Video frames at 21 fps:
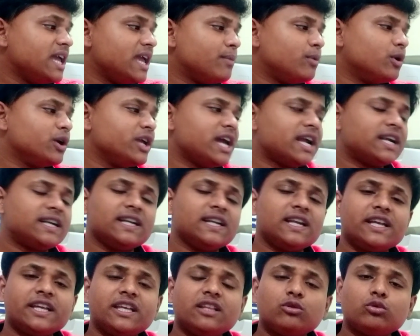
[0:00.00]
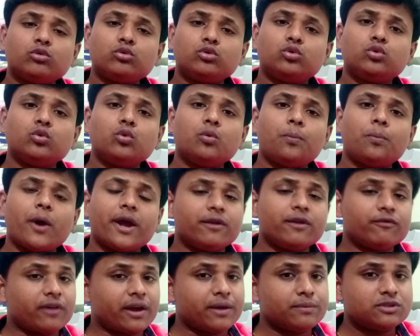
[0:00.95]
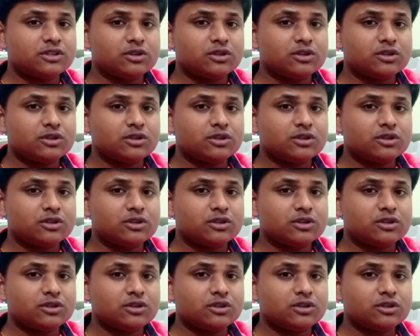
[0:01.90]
এবং এয়ারটেলে কিন্তু টু পয়েন্ট ফাইভ